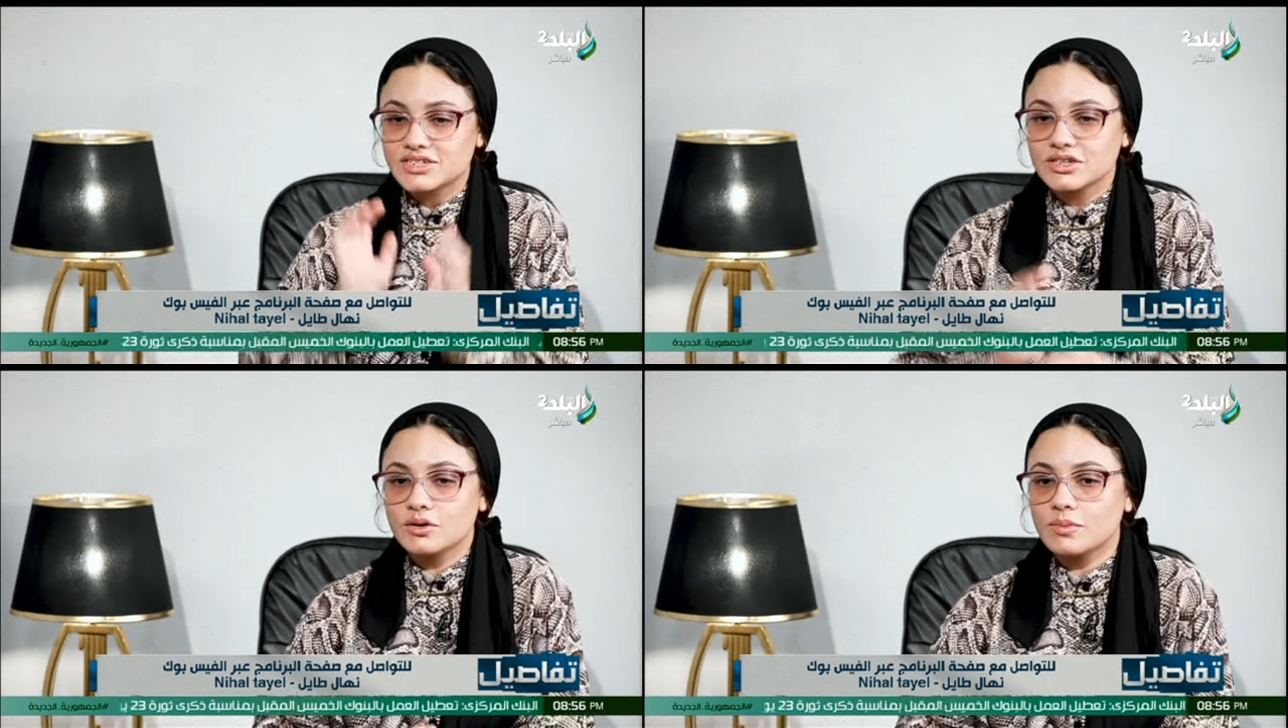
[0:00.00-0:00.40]

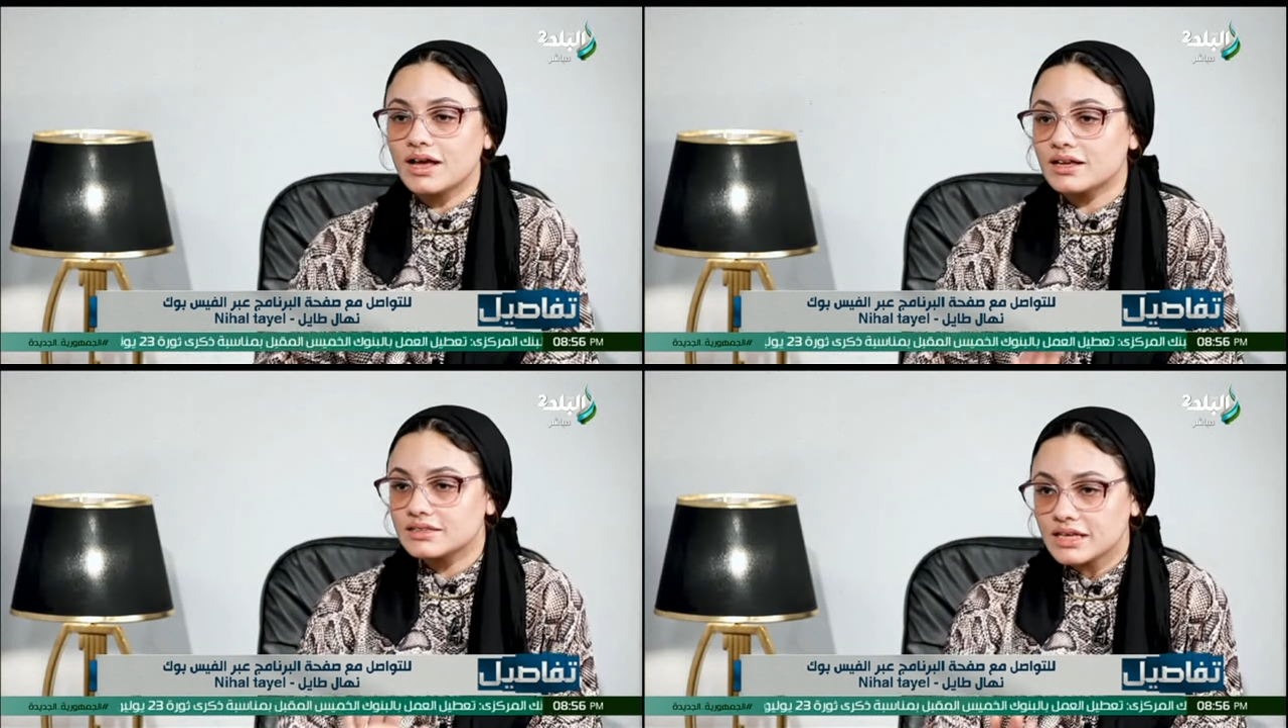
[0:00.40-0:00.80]
عشان
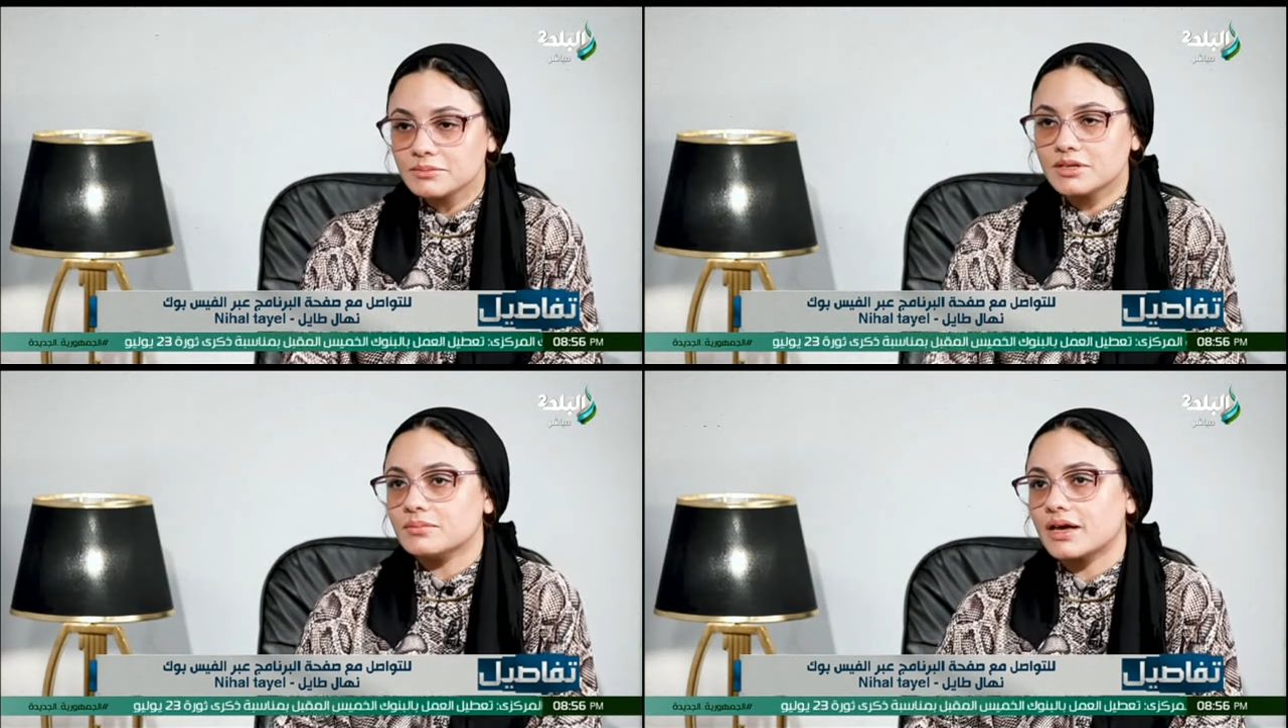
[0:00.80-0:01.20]
ابقى
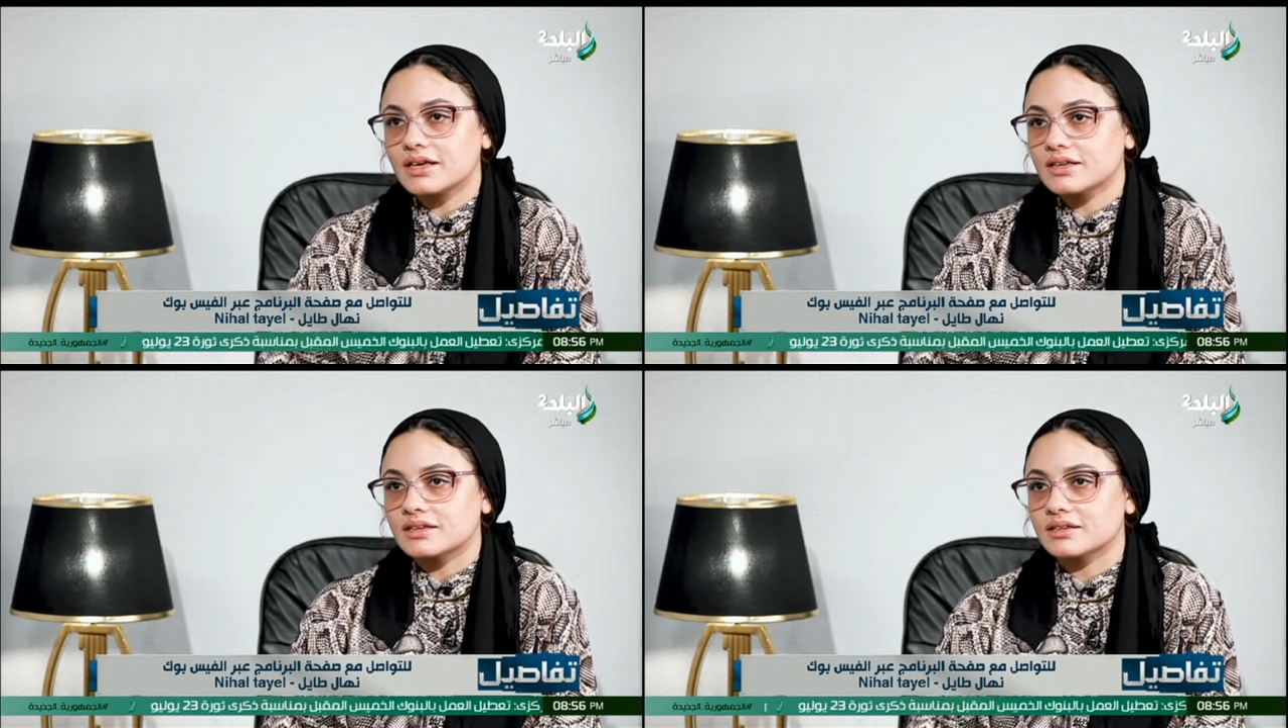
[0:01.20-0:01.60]
دايما
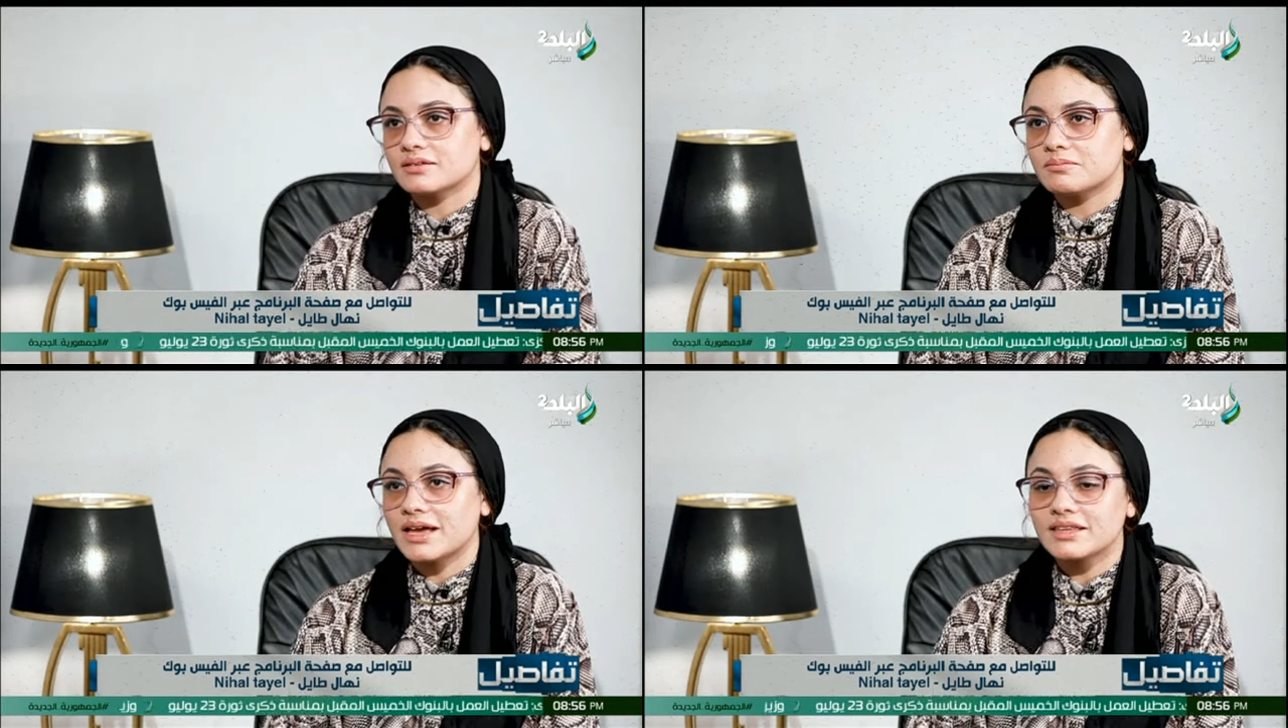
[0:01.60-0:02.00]
معاه
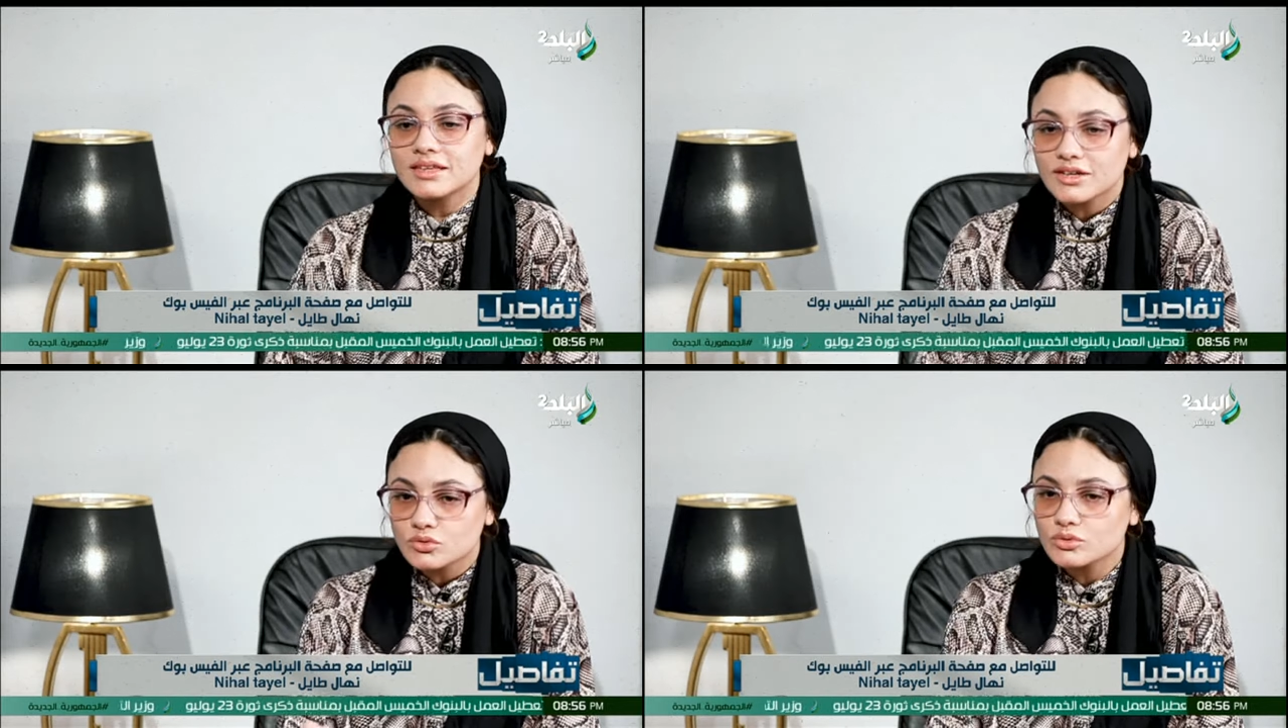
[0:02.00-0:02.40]
مع
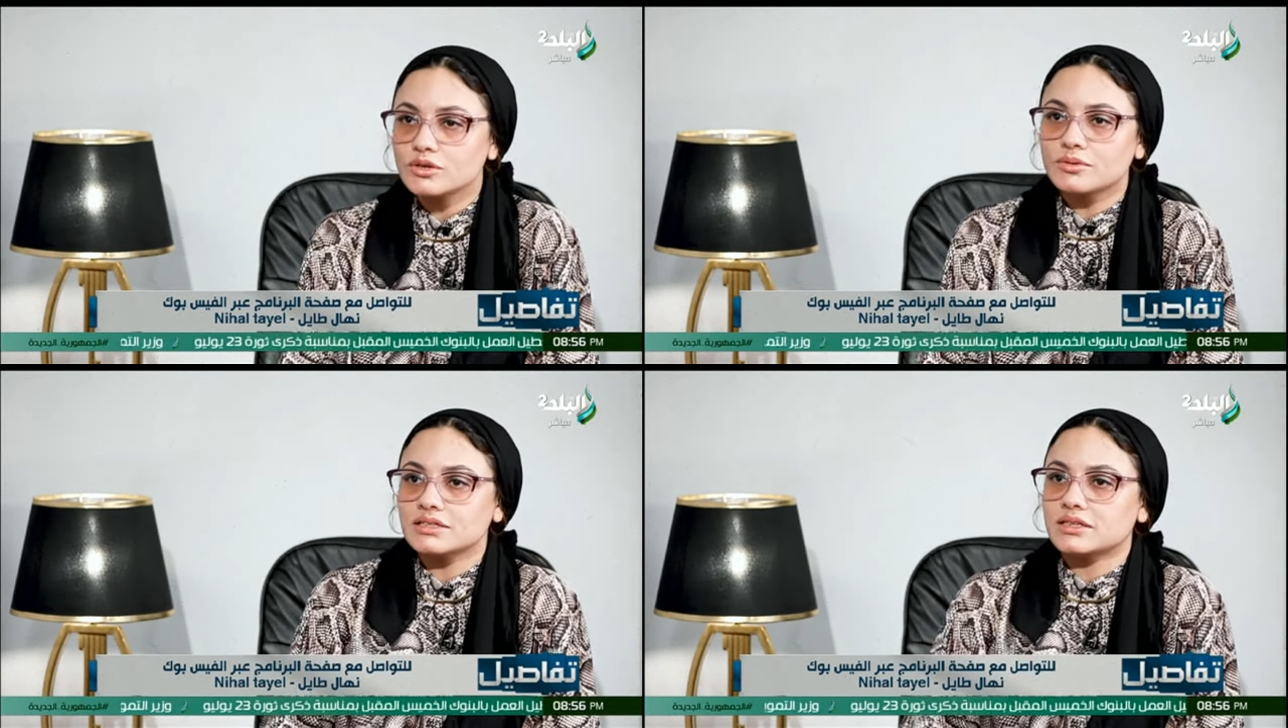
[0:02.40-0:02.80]
ان انا
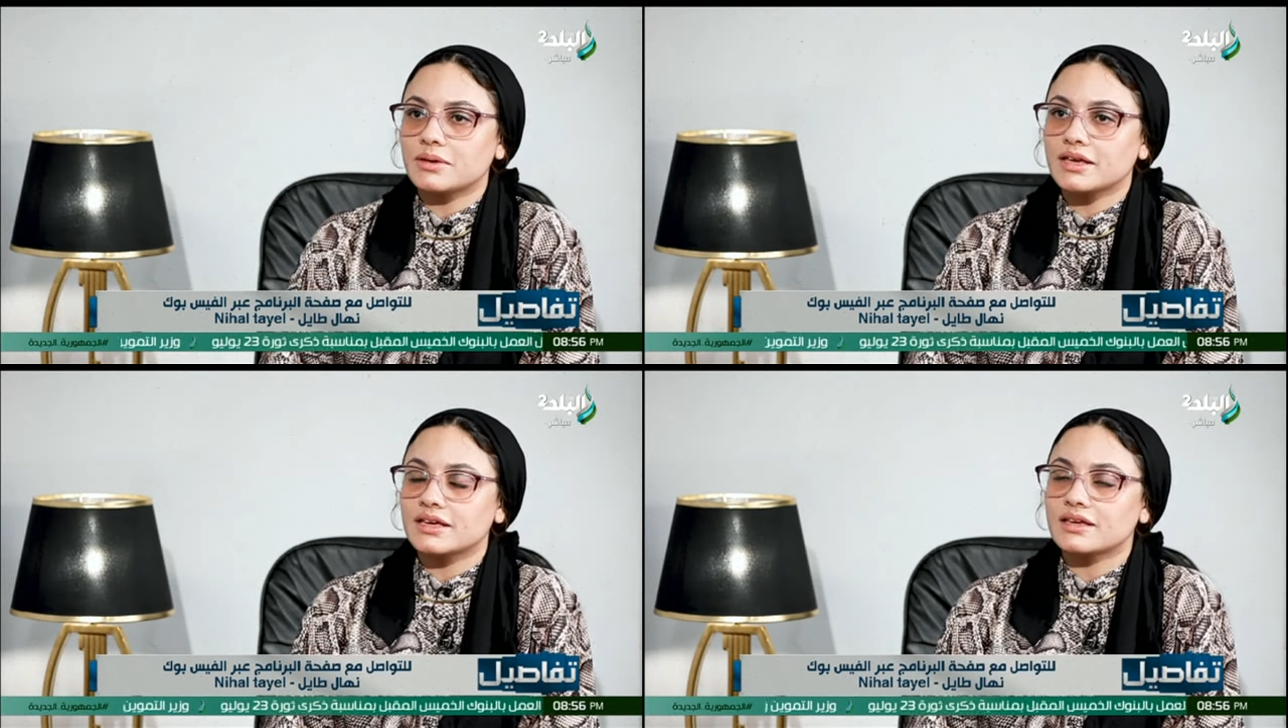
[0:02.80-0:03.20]
طول الوقت
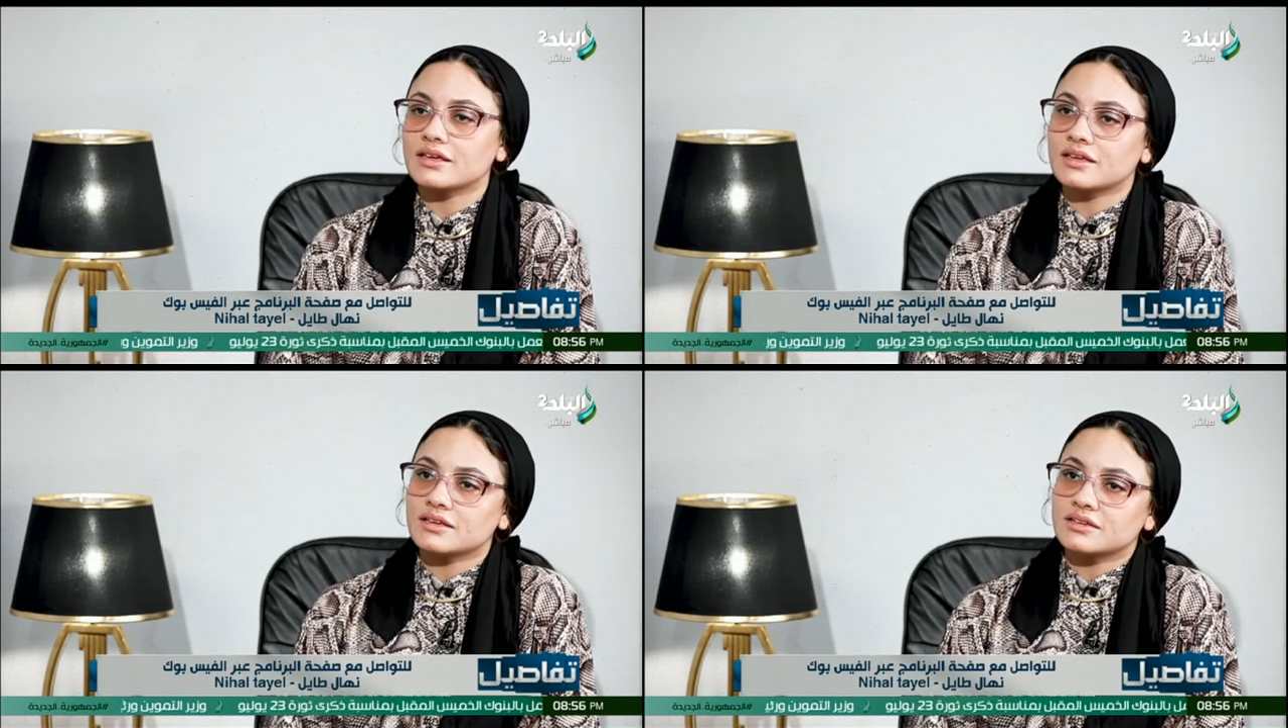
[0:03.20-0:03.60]
معاه طب ما